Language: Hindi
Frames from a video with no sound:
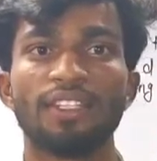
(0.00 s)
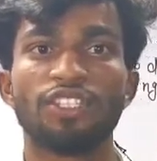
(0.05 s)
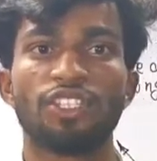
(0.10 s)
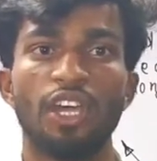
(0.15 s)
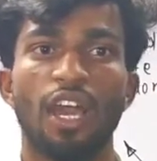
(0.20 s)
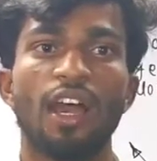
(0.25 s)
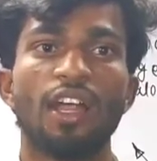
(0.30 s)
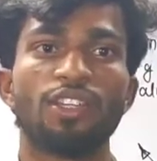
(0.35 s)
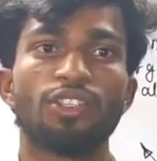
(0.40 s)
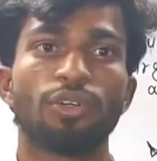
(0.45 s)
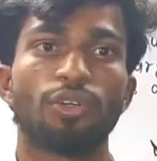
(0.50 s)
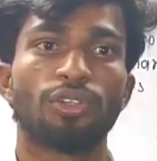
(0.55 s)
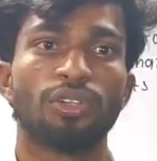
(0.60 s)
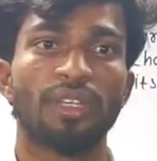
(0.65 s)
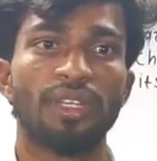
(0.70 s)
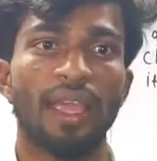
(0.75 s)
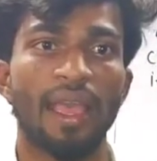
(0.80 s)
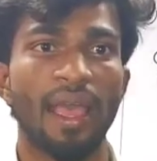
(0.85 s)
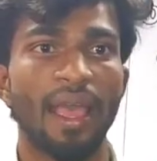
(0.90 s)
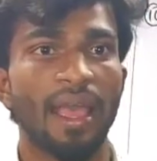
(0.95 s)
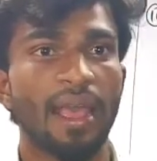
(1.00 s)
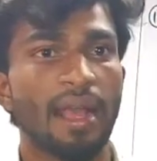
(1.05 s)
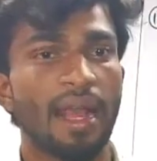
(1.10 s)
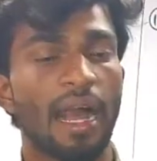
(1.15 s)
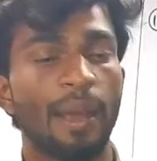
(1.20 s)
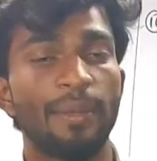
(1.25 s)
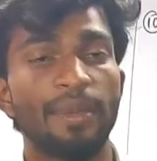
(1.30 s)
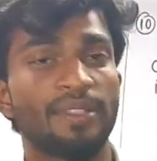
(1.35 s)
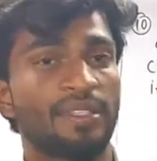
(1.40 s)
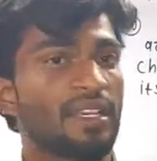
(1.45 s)
कि चार्ज होती है
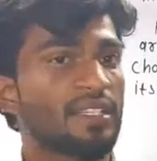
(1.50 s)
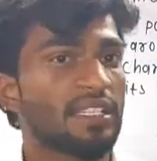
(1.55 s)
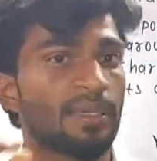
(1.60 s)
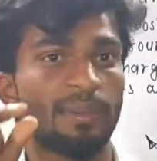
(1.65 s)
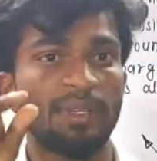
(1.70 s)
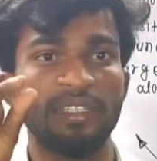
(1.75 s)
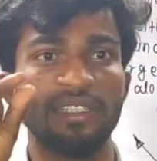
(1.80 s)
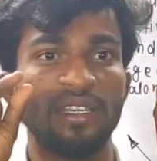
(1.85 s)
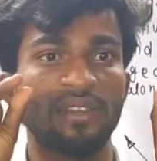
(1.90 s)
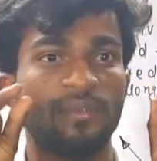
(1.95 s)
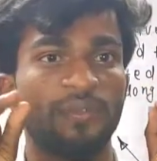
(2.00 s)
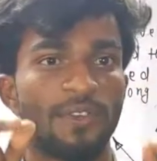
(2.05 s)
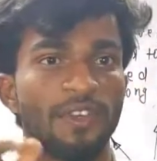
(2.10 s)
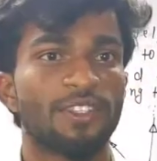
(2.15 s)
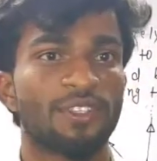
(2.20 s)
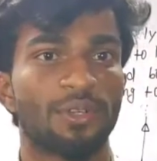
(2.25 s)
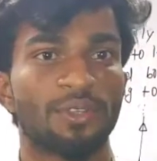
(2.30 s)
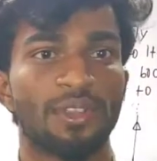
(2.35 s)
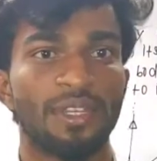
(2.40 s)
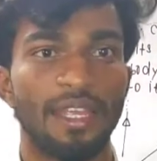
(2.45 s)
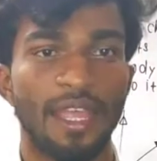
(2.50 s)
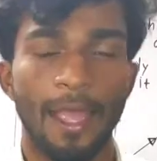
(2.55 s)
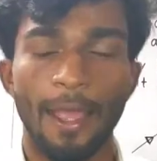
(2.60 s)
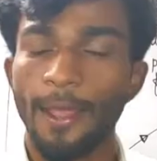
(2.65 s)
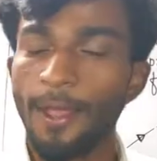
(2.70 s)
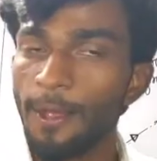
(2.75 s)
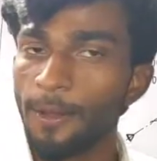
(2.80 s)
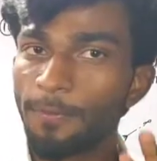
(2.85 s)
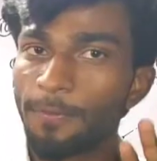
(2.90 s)
हमेशा समझिए फिक्स होती है